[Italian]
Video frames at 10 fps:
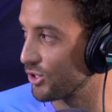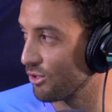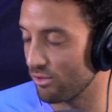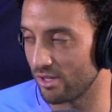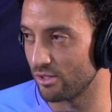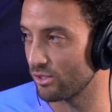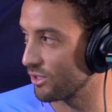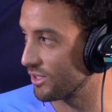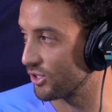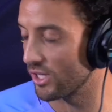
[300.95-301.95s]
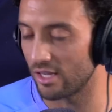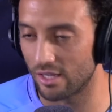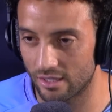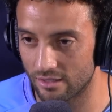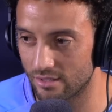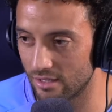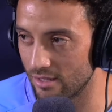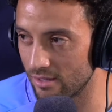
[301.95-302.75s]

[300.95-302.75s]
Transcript: si no? Vede, eh. Sì, sì,